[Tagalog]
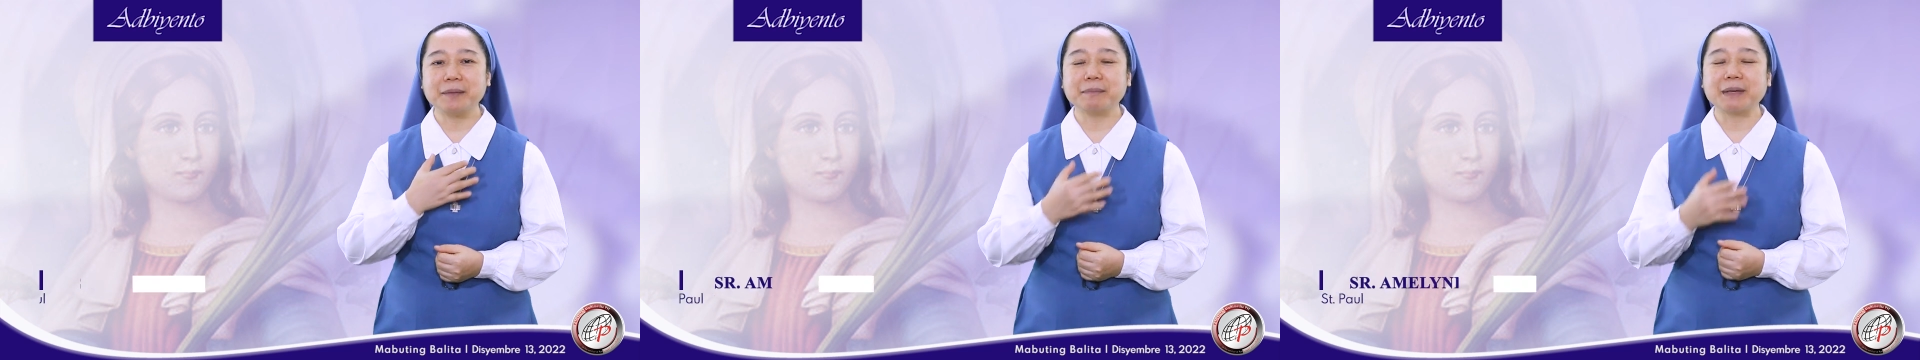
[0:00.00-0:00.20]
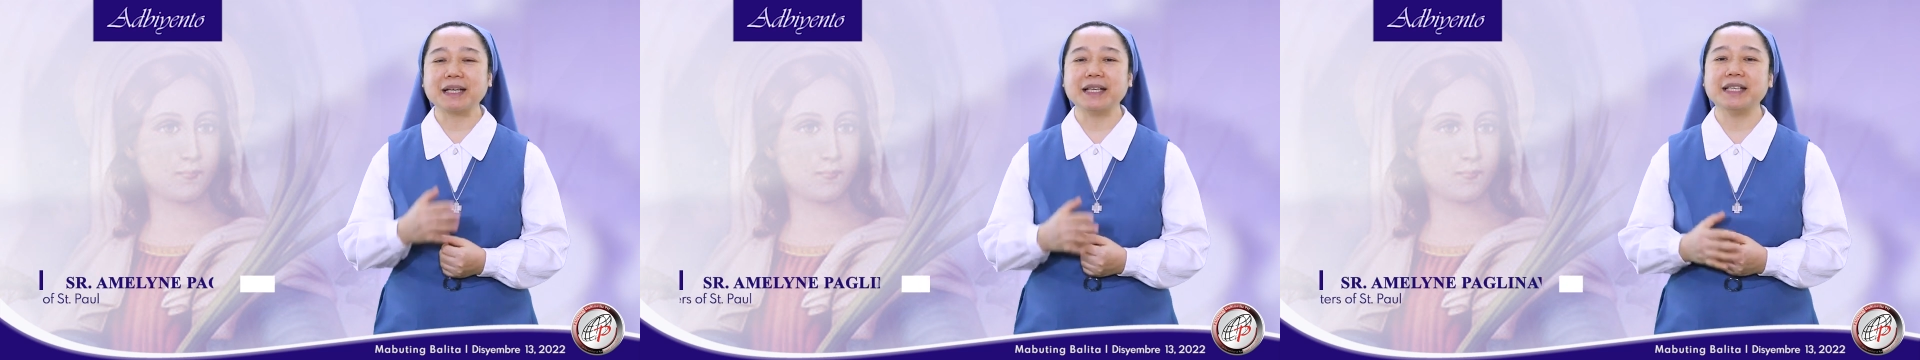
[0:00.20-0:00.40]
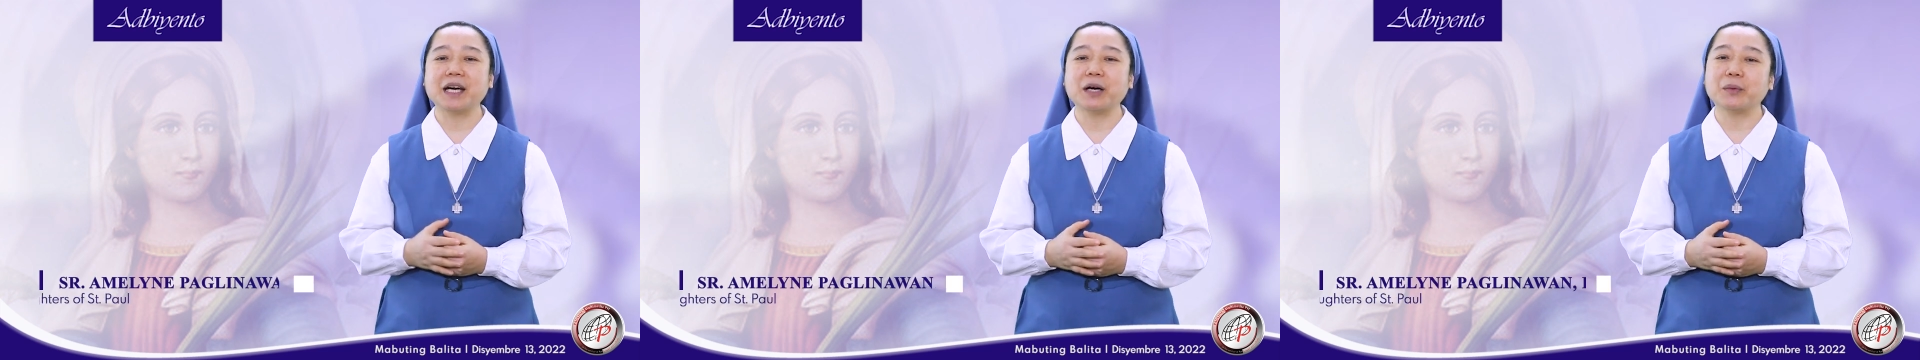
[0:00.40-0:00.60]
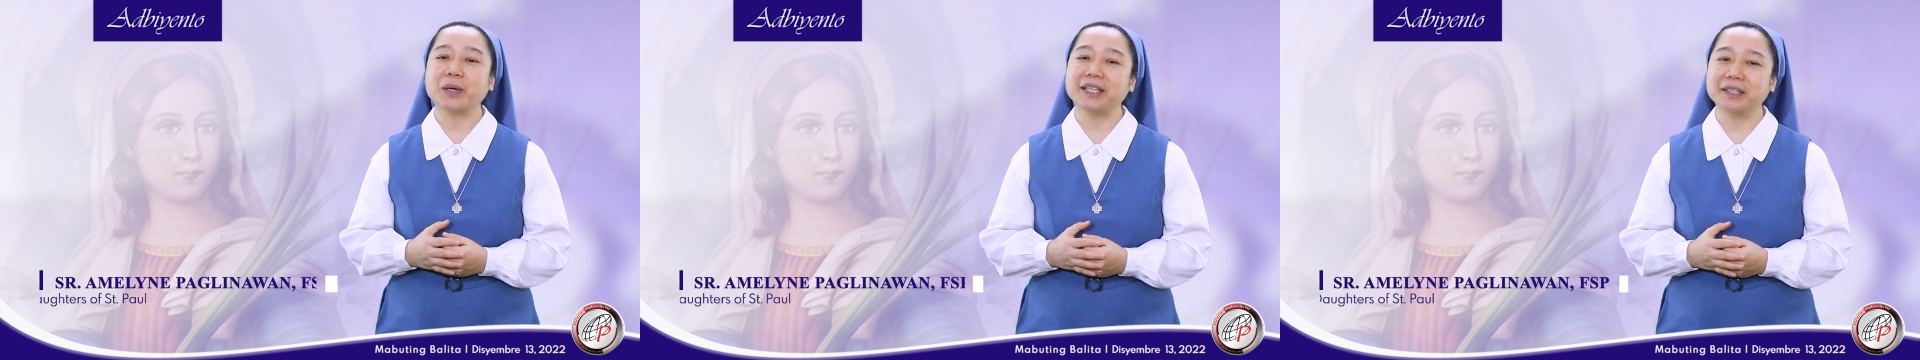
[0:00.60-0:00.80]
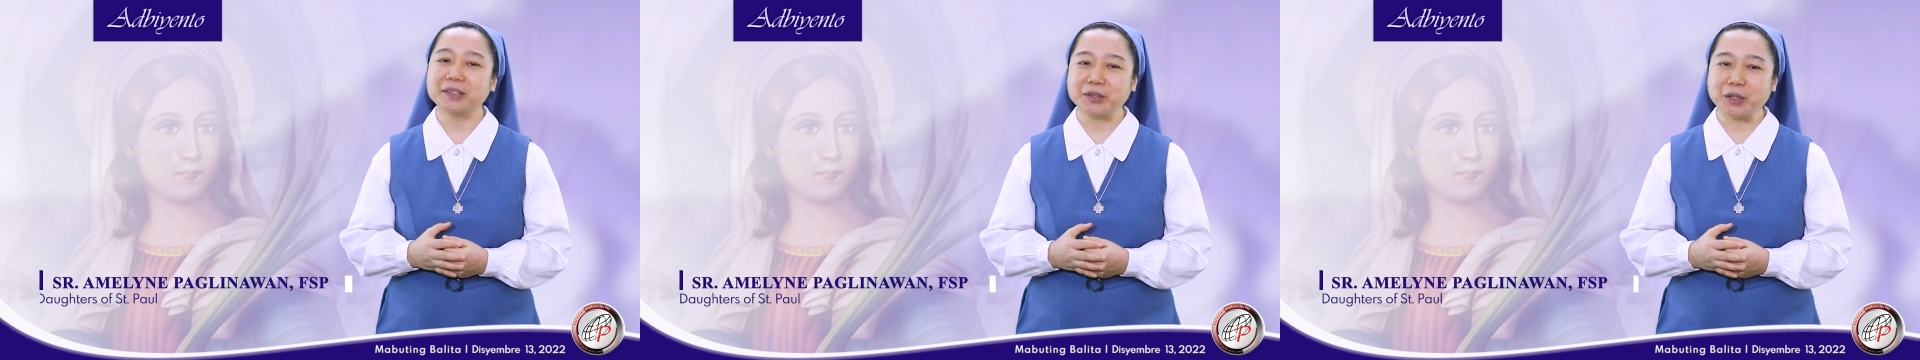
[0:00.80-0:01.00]

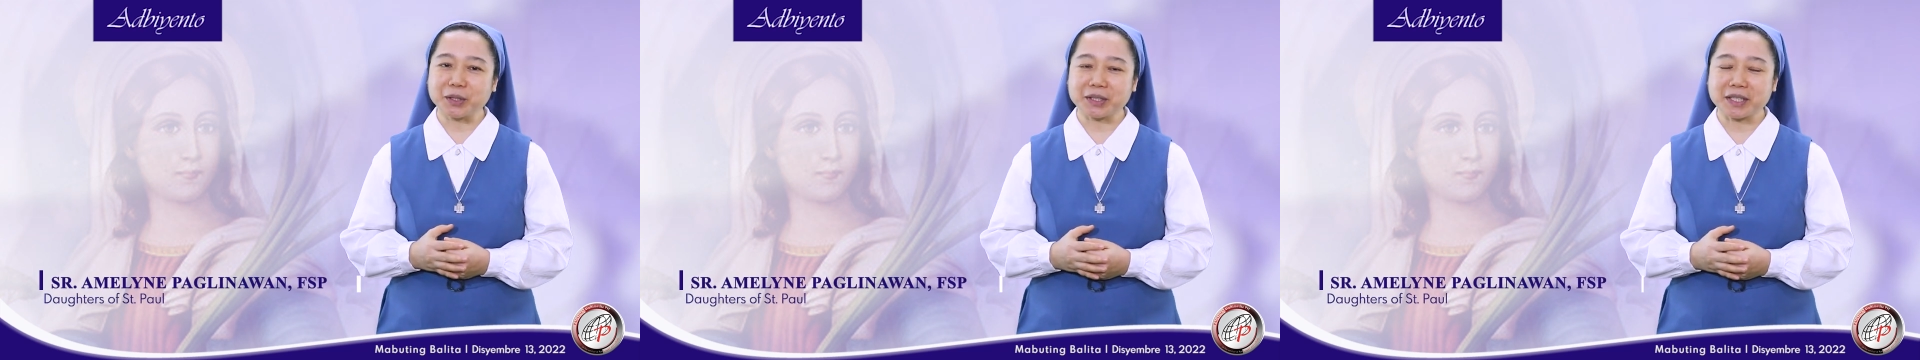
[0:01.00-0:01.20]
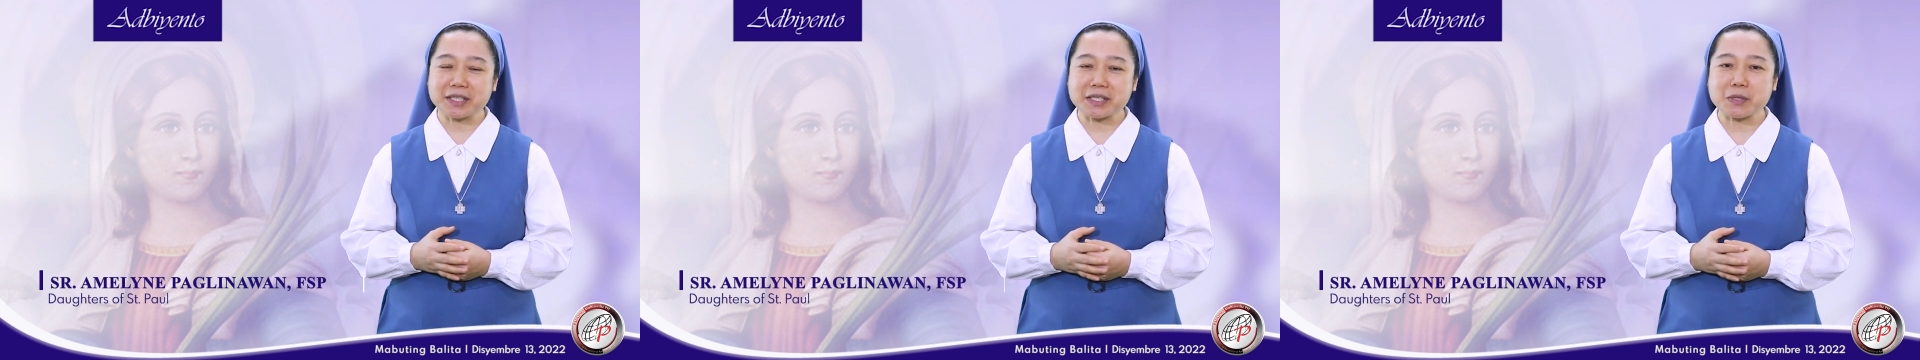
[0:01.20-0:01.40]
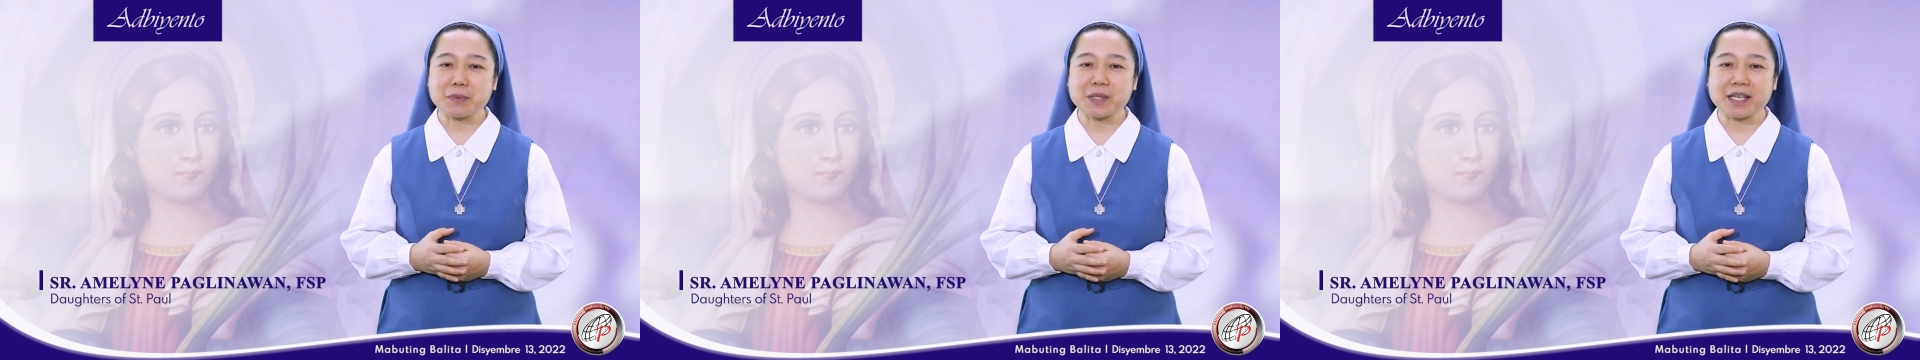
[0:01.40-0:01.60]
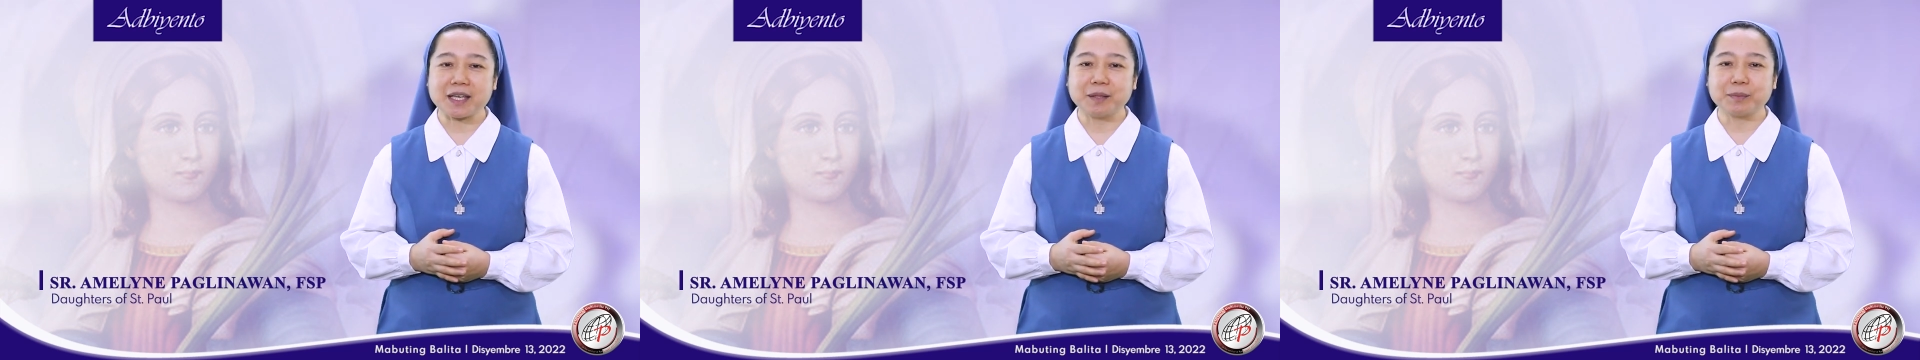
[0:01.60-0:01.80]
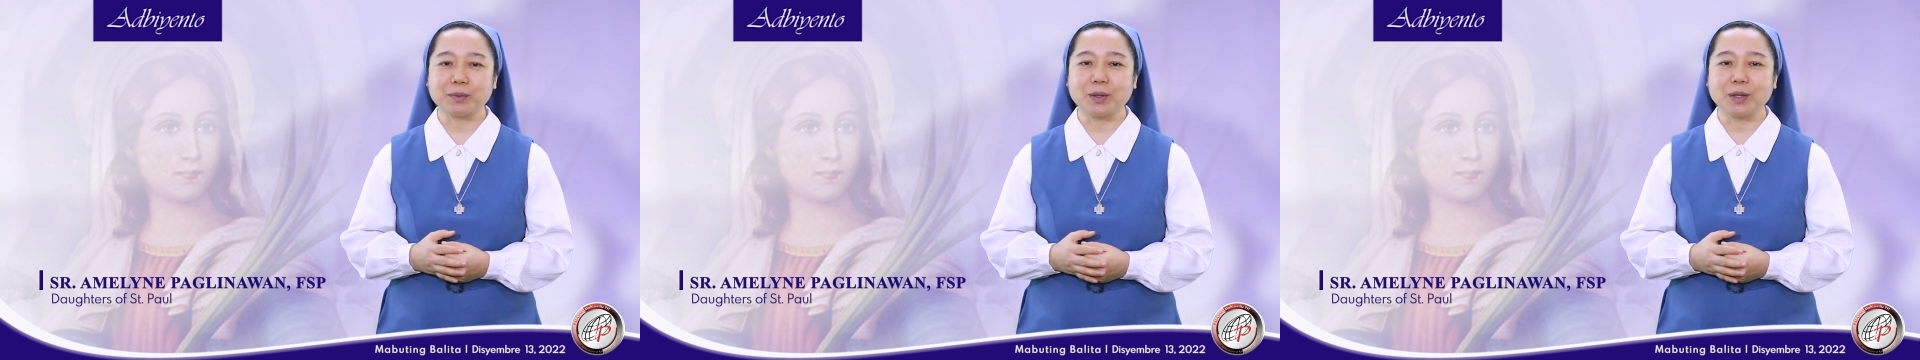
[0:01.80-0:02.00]
Paglinawan ng Daughters of
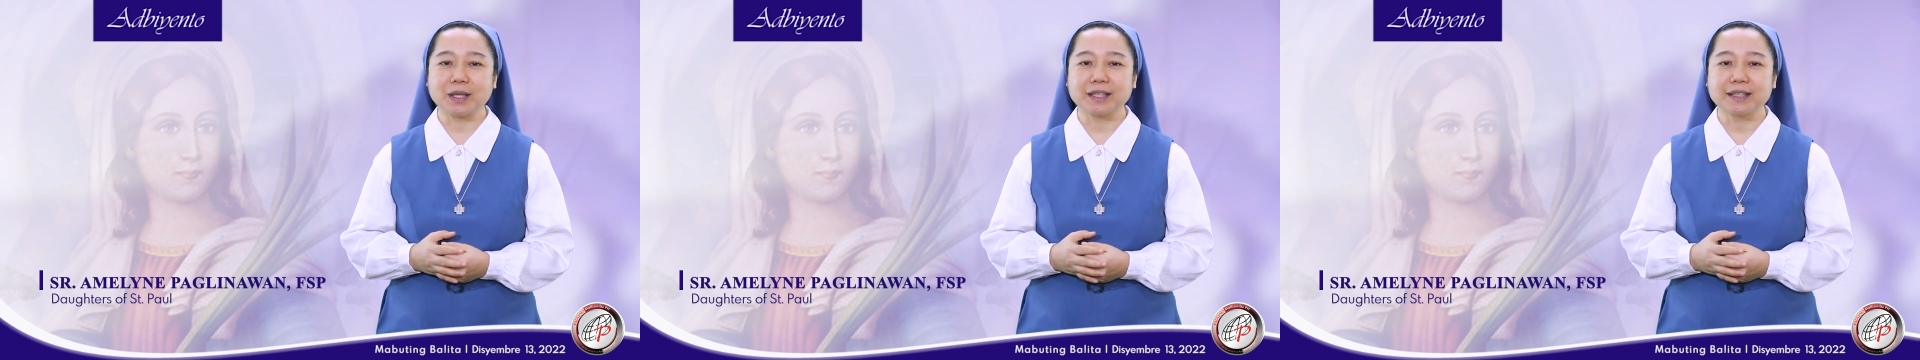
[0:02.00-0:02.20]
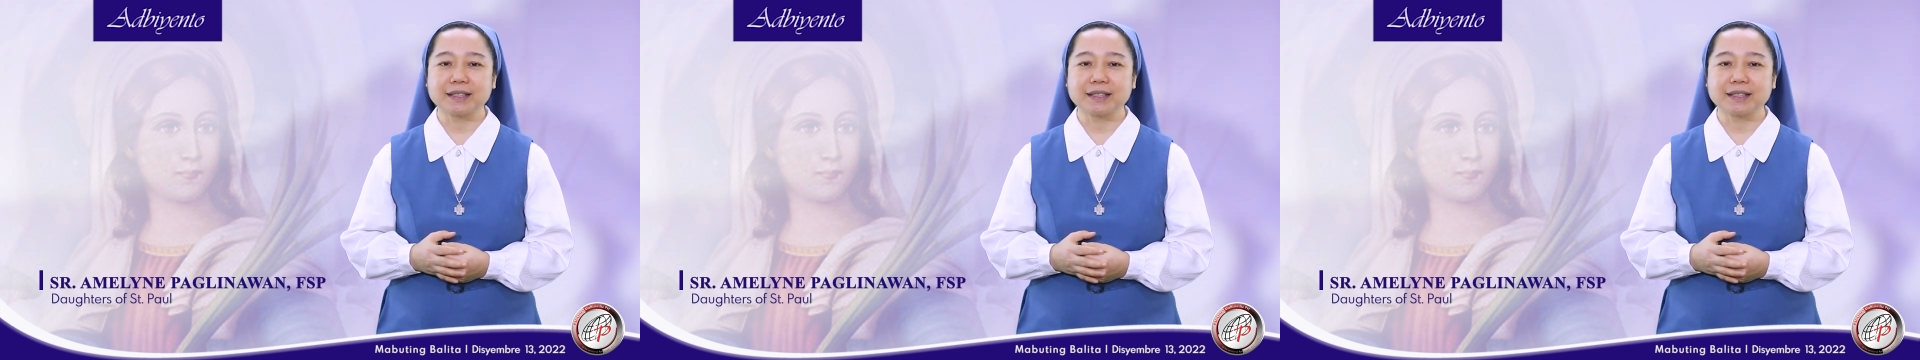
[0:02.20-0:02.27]
St. Paul.